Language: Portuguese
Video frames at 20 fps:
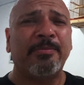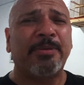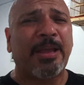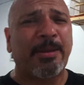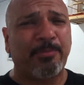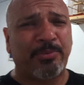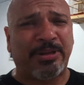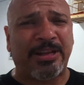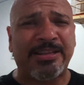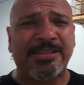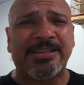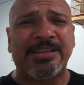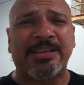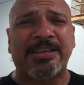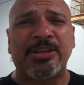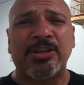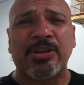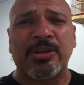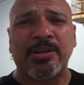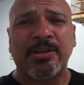Quem puder
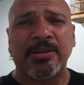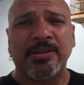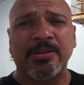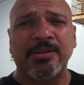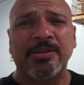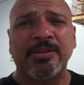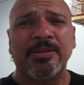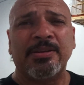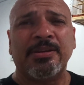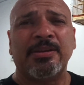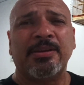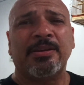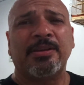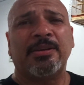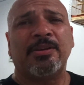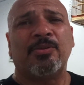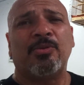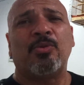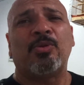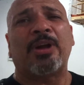seguir
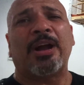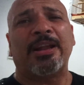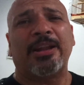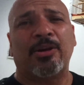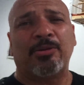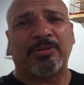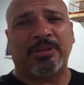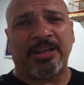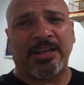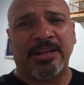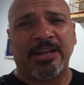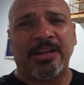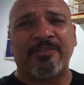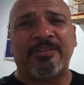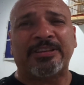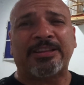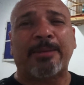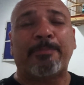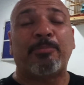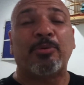o canal dele, ele
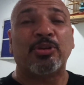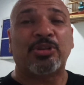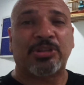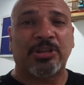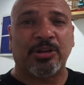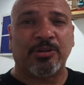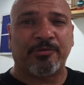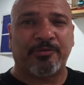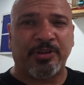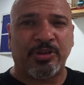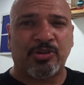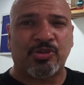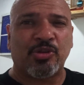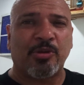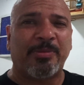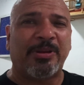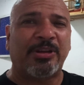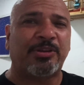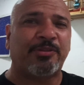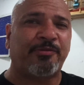vai estar tá postando vídeo
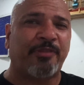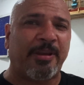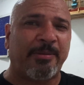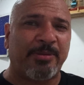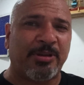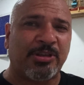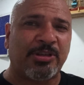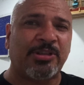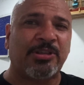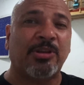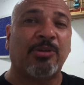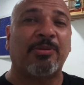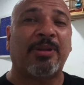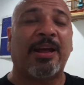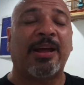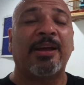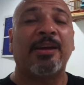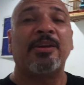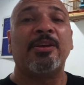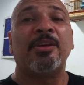sobre as fêmeas que estão
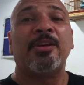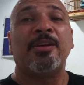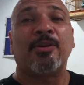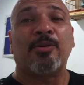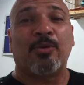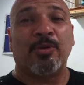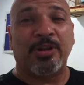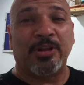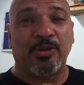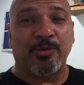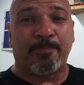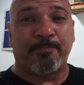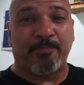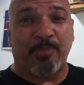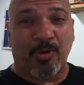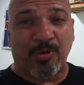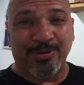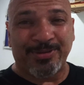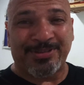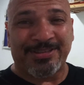lá.
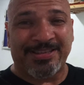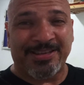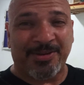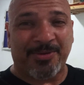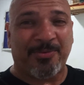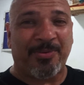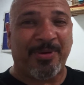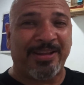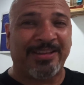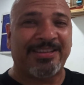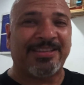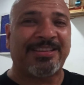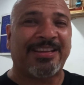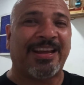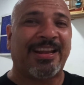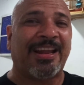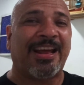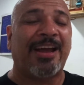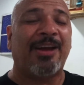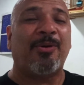Coleiro.50 Ponto
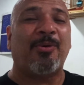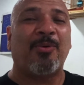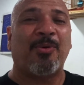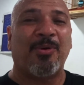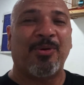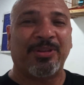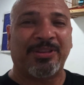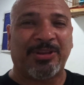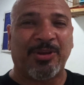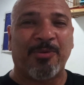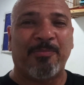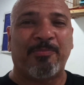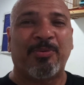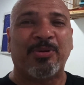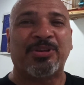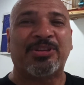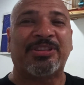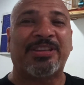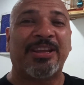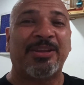está lá. Ontem eu
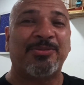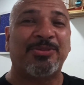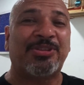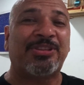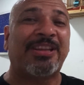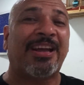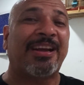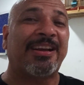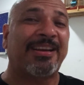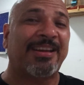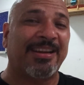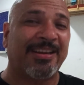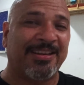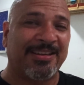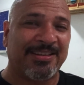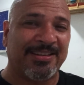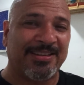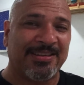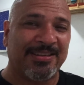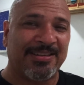postei no
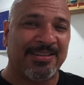Instagram